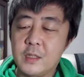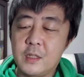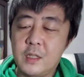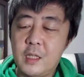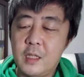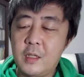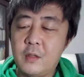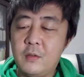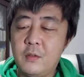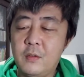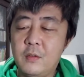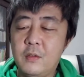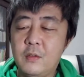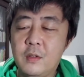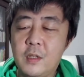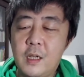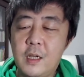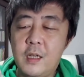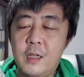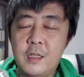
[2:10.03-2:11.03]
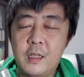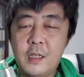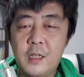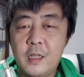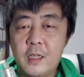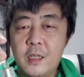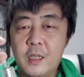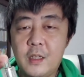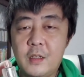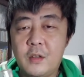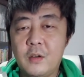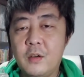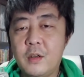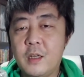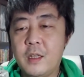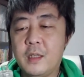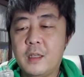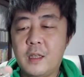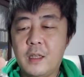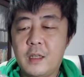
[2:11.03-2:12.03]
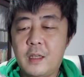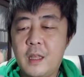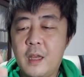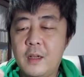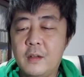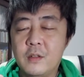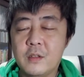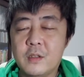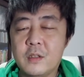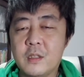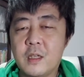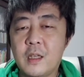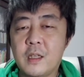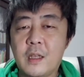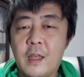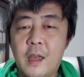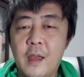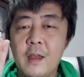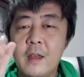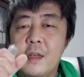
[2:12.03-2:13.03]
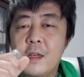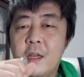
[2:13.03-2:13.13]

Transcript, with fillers: ただこの中にリキッドを入れてタンクつけて、